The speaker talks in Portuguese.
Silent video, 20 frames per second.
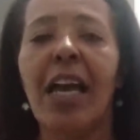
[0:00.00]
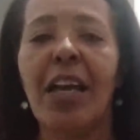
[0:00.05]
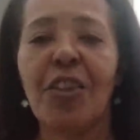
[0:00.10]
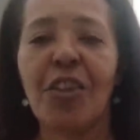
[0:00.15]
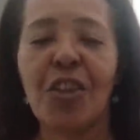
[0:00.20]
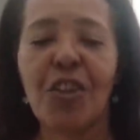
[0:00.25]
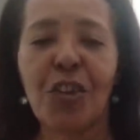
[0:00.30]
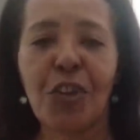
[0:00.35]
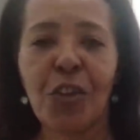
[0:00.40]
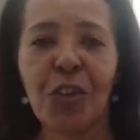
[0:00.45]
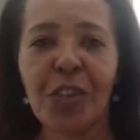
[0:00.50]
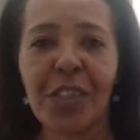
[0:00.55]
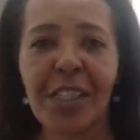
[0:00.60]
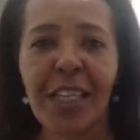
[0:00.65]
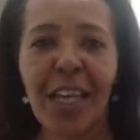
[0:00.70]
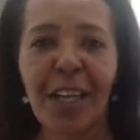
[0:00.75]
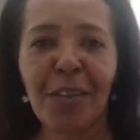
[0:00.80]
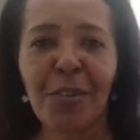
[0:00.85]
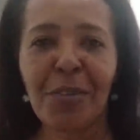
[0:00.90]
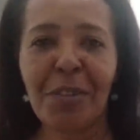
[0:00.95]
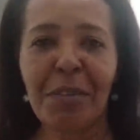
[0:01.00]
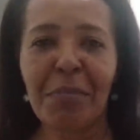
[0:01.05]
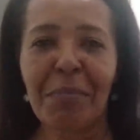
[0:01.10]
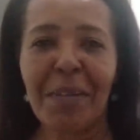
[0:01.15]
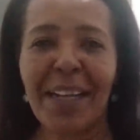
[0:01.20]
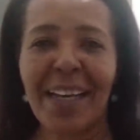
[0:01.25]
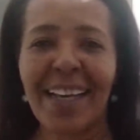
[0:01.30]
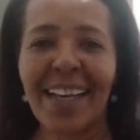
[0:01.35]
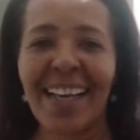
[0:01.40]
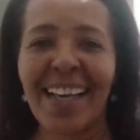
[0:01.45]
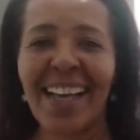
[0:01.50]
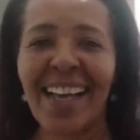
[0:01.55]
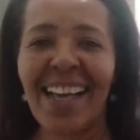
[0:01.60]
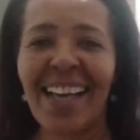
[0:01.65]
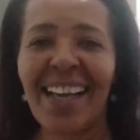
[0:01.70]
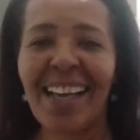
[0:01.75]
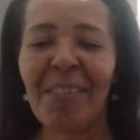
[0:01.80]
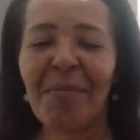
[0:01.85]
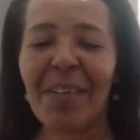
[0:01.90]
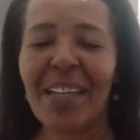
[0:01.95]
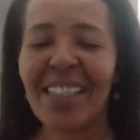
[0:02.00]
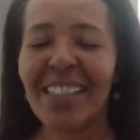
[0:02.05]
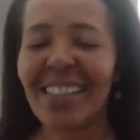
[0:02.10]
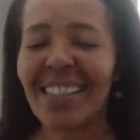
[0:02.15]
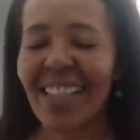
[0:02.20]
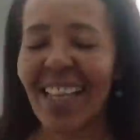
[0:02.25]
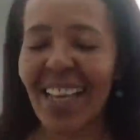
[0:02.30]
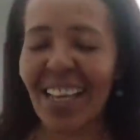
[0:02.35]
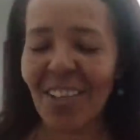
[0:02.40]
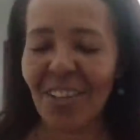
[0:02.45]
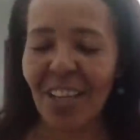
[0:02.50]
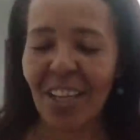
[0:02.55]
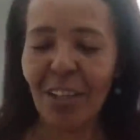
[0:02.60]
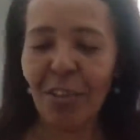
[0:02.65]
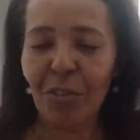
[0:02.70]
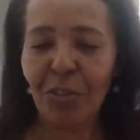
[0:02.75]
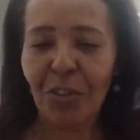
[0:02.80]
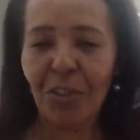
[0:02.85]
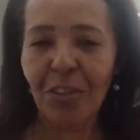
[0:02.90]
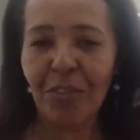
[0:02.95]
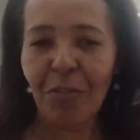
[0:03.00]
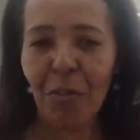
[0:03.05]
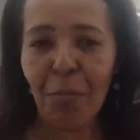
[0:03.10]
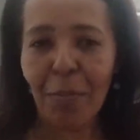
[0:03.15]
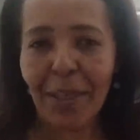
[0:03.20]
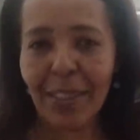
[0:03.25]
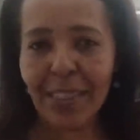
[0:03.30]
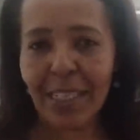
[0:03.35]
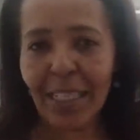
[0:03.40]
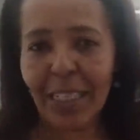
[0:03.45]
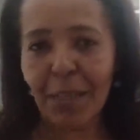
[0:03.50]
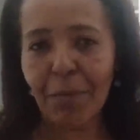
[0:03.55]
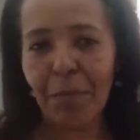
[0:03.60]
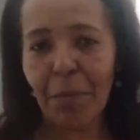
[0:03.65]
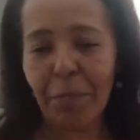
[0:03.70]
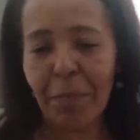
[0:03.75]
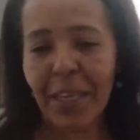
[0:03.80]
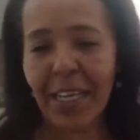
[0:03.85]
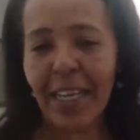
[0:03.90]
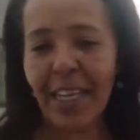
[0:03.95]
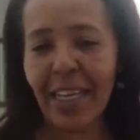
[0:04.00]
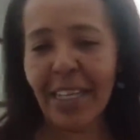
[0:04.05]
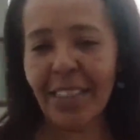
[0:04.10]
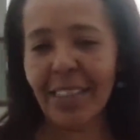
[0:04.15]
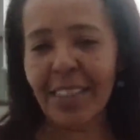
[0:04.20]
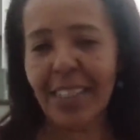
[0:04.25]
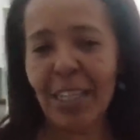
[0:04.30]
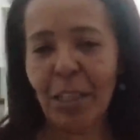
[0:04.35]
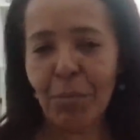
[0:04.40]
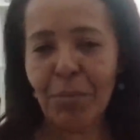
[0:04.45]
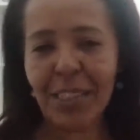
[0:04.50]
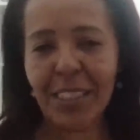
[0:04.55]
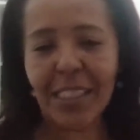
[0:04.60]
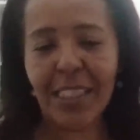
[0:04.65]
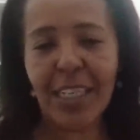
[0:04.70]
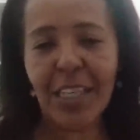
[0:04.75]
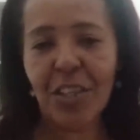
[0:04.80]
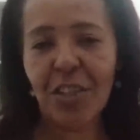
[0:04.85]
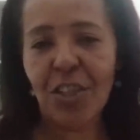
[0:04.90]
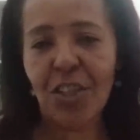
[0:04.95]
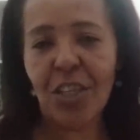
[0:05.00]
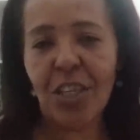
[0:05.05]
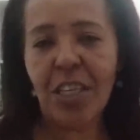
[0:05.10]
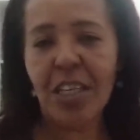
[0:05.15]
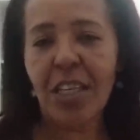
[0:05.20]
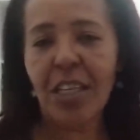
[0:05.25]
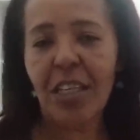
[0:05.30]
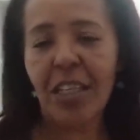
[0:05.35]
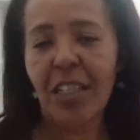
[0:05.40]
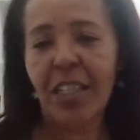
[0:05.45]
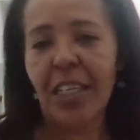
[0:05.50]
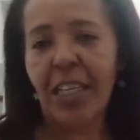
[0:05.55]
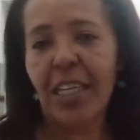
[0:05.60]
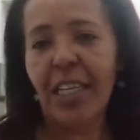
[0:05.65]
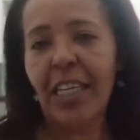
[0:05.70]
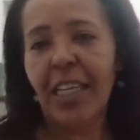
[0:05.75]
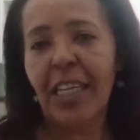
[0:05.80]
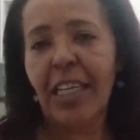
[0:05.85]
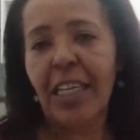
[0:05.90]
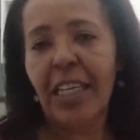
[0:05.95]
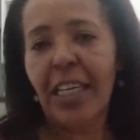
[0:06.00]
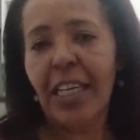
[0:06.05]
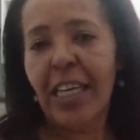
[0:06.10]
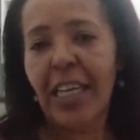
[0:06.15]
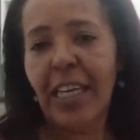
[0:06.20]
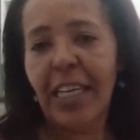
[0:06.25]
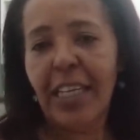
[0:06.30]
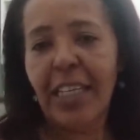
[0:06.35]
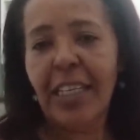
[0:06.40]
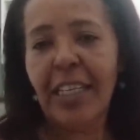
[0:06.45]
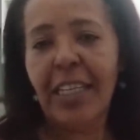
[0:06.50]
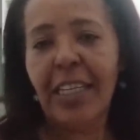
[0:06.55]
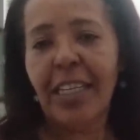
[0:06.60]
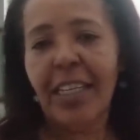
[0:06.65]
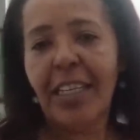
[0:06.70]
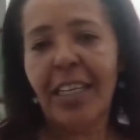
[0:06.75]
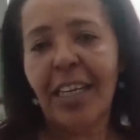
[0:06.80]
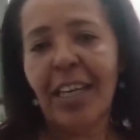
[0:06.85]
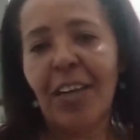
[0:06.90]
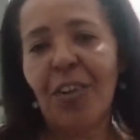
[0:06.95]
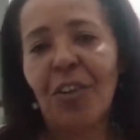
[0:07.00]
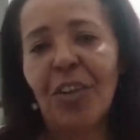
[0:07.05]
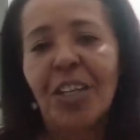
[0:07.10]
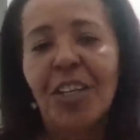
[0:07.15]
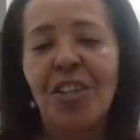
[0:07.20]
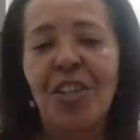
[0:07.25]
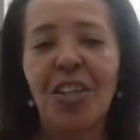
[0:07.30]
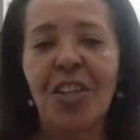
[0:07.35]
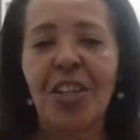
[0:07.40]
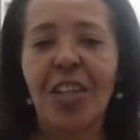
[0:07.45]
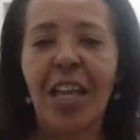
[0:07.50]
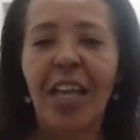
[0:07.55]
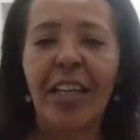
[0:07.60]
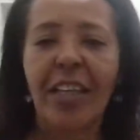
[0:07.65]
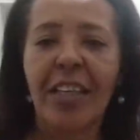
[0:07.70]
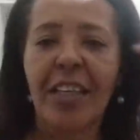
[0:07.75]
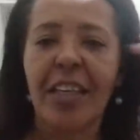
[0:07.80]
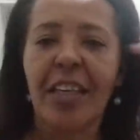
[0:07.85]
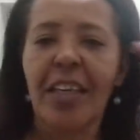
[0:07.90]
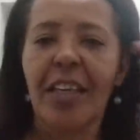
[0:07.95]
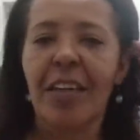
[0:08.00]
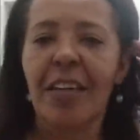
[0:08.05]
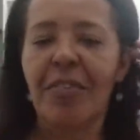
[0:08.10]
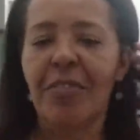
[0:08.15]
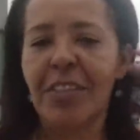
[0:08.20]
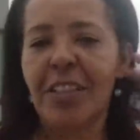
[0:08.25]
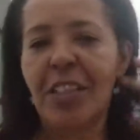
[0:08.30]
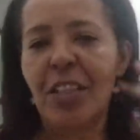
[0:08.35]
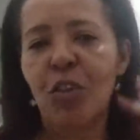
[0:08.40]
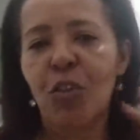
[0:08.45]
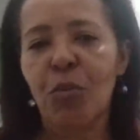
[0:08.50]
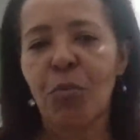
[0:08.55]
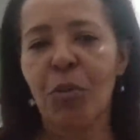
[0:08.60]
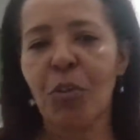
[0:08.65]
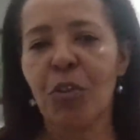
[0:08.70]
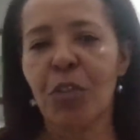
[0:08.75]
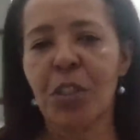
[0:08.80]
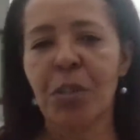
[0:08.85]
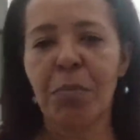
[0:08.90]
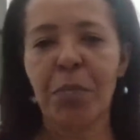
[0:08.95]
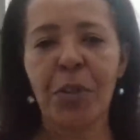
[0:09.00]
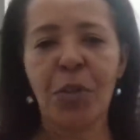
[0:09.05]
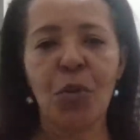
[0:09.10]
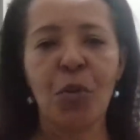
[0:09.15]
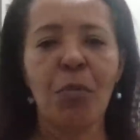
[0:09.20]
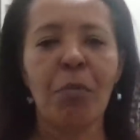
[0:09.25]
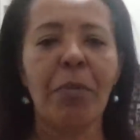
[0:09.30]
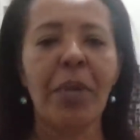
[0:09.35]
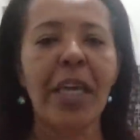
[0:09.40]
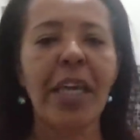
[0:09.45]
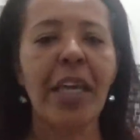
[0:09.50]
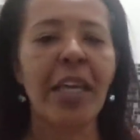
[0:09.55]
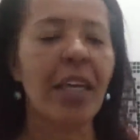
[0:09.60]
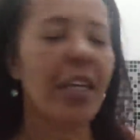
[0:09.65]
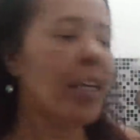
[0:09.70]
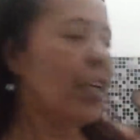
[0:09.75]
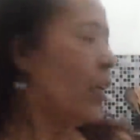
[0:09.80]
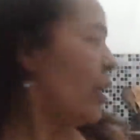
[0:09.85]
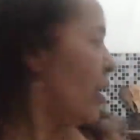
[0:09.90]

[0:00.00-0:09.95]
A gente trouxe a Luna para cá, mais tarde ela e o Tony vão passar aqui para pegar, eles deram uma saidinha. E agora a gente está aqui fazendo alguma coisa para comer.